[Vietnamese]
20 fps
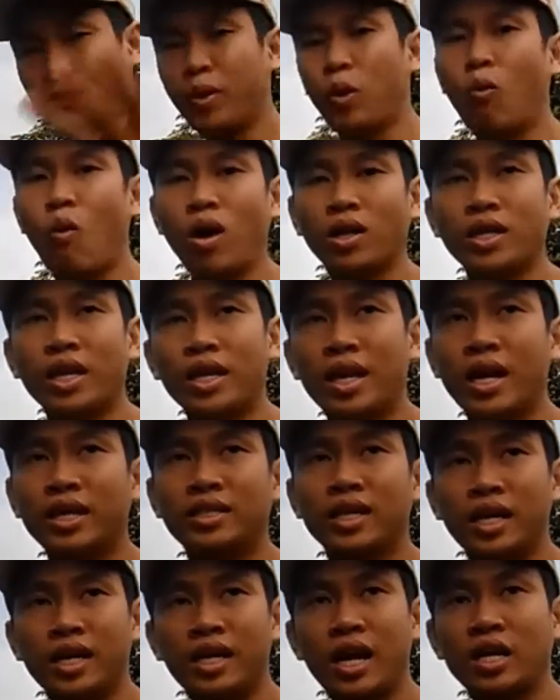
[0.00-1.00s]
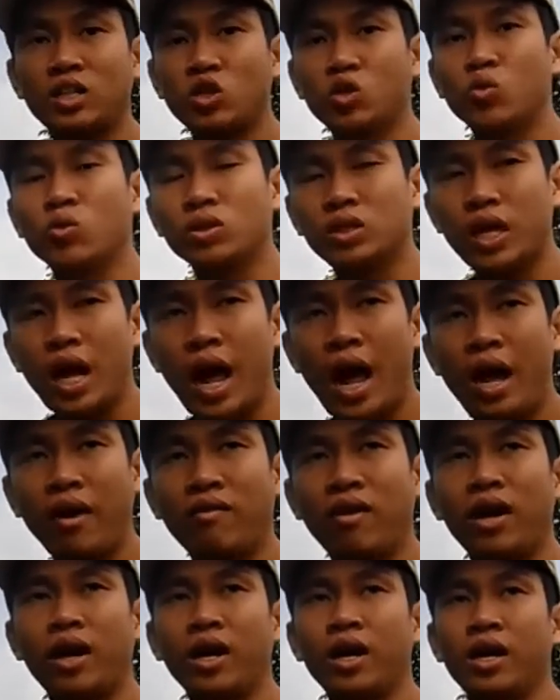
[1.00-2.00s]
giúp cho quá trình này xảy ra suôn
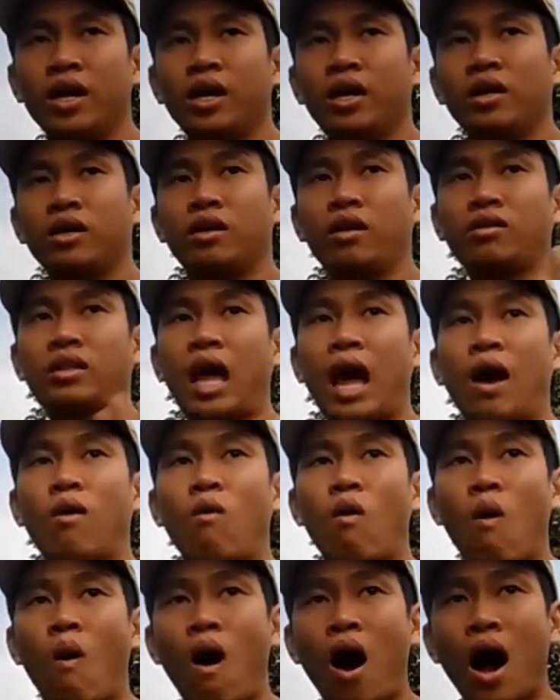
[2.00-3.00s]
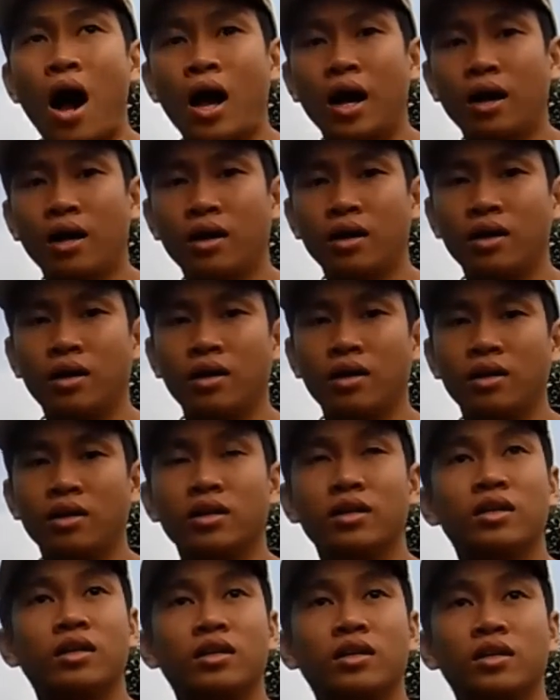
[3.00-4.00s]
sẻ và nó tạo hoa
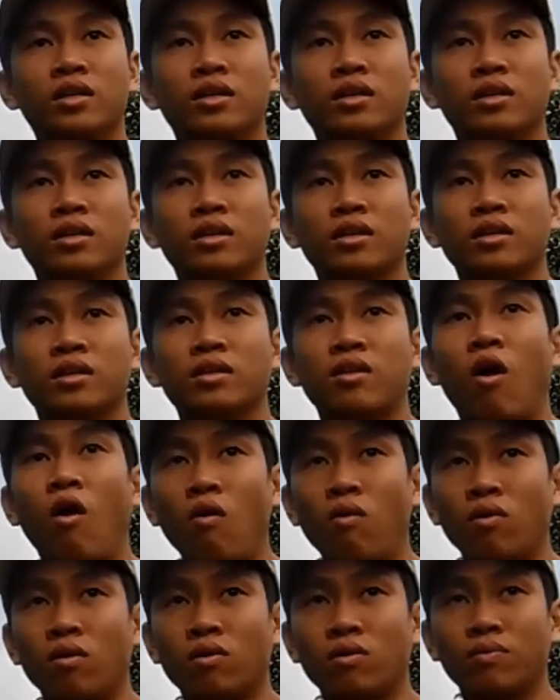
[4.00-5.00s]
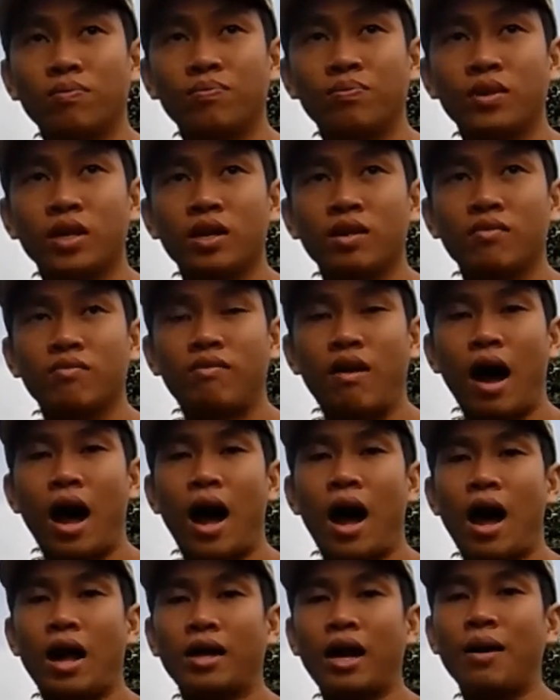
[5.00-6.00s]
được tốt,
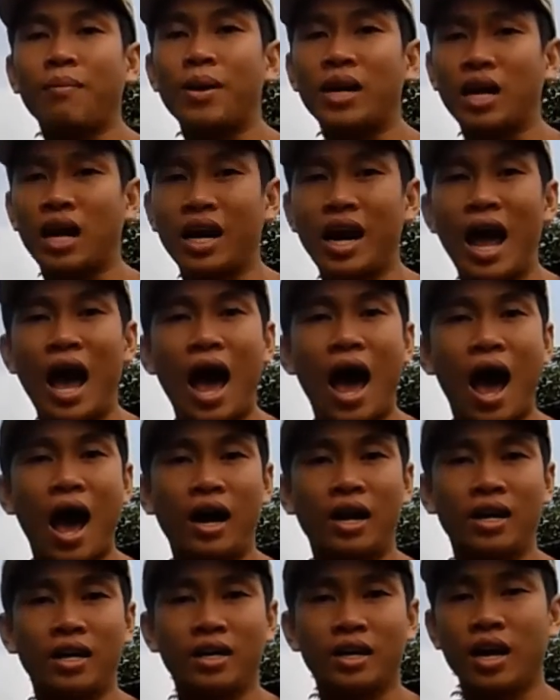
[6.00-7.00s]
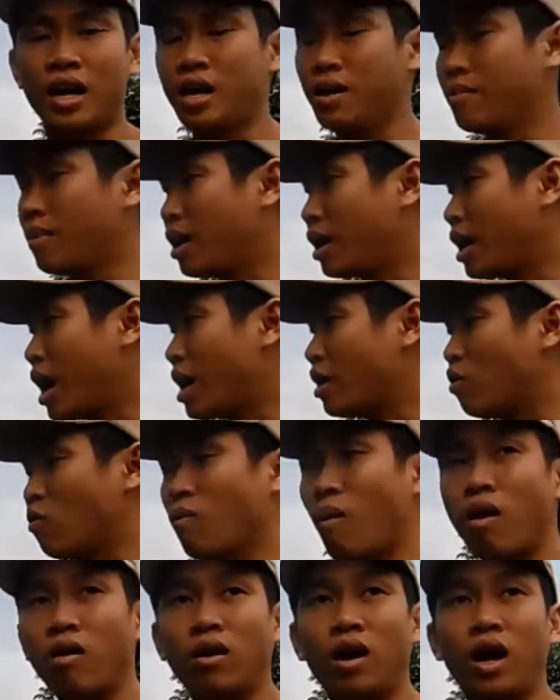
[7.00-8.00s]
và đặc biệt là cái hạt nó khi mà đầy
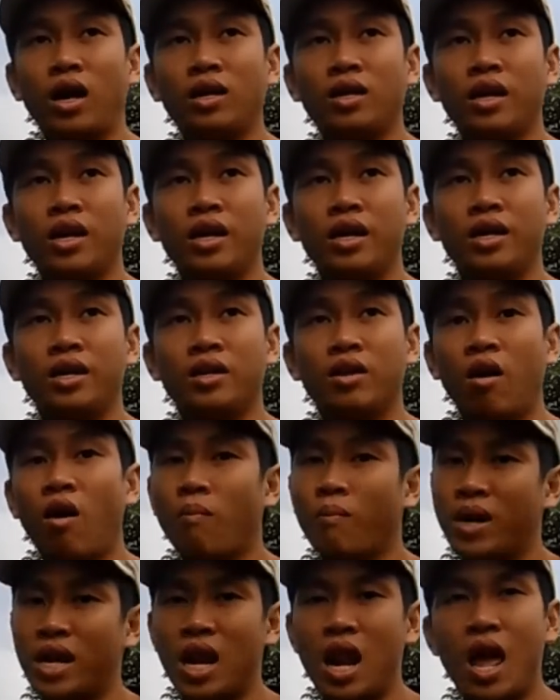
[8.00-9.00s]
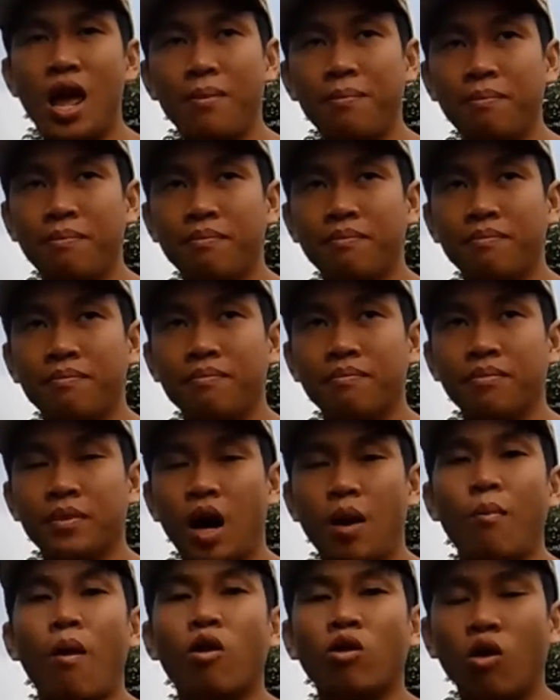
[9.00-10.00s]
đủ borat thì nó không bị lép,
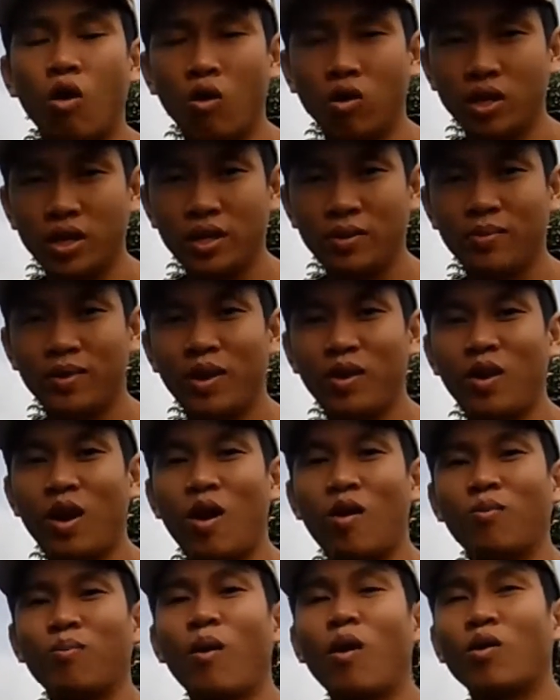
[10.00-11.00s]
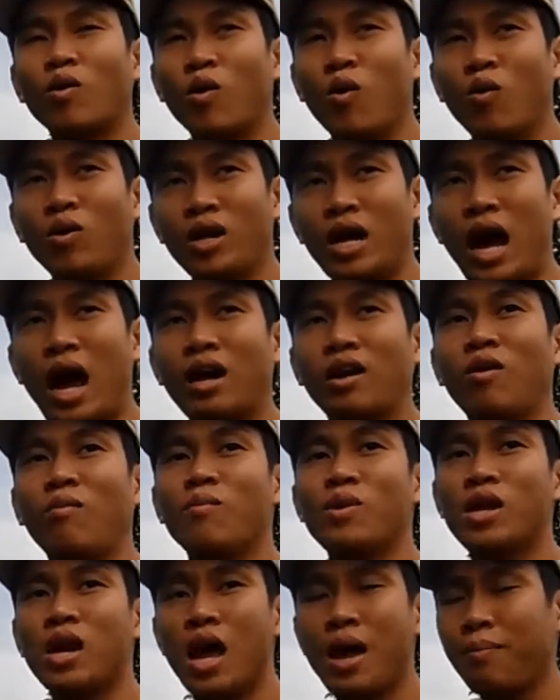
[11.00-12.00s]
boron chứ mình nói lộn, boron thì hạt
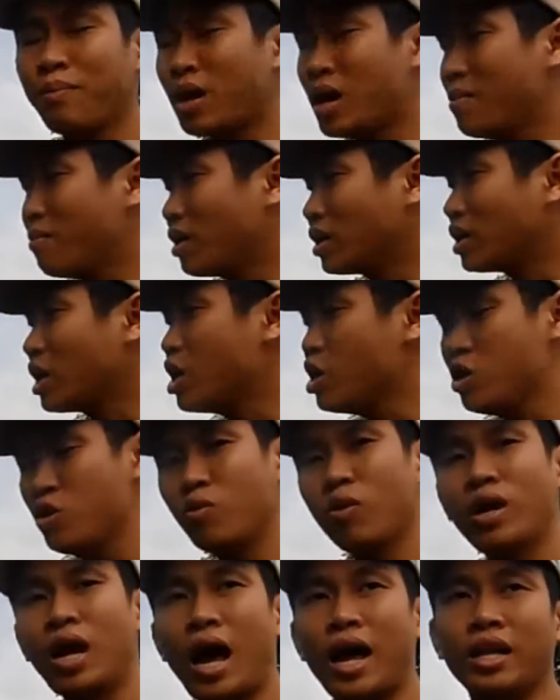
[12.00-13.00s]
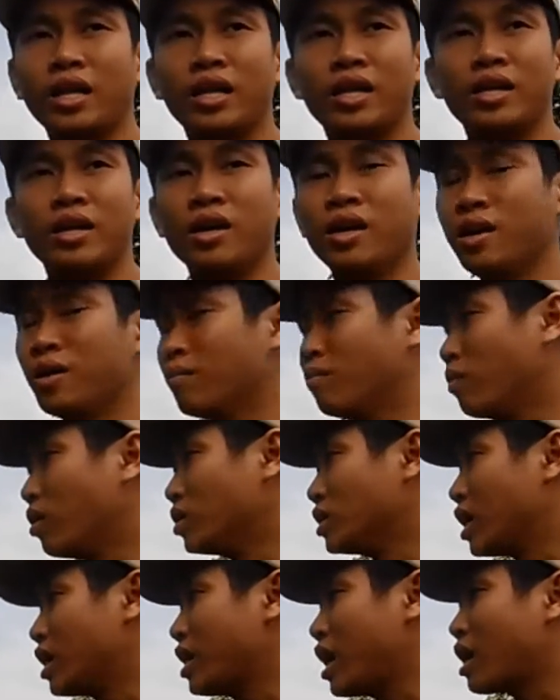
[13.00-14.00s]
nó không bị lép. Khi mà thiếu cái này thì
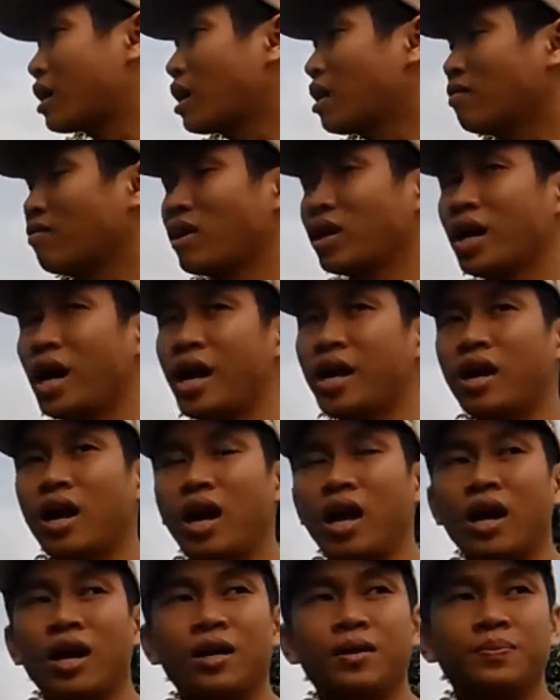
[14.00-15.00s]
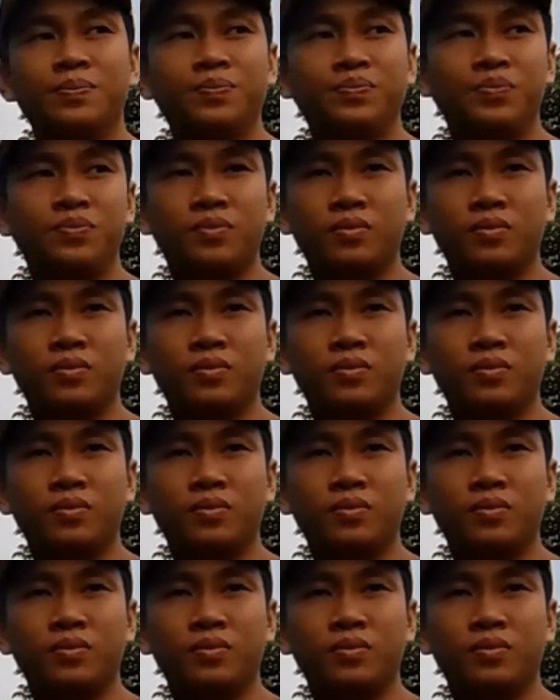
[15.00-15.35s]
người sẽ nhận ra cái vấn đề đó là